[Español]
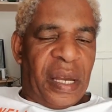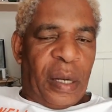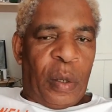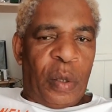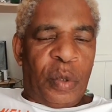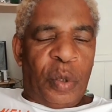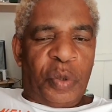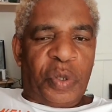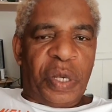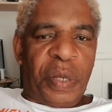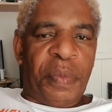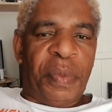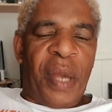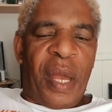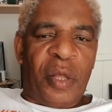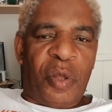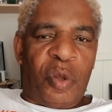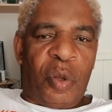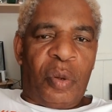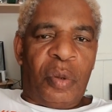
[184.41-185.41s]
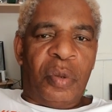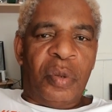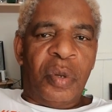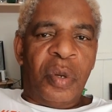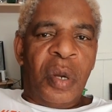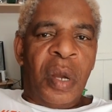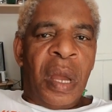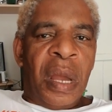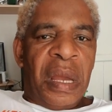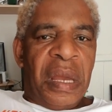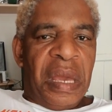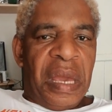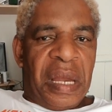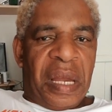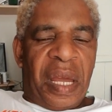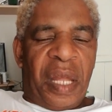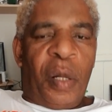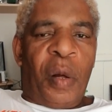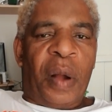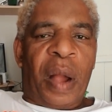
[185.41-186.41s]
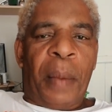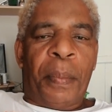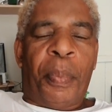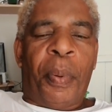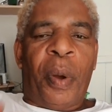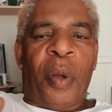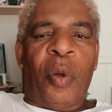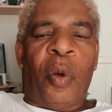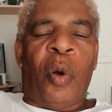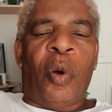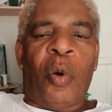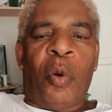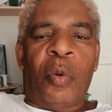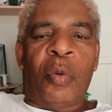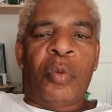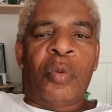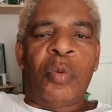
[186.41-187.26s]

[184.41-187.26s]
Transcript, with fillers: conocimiento y creo que puedo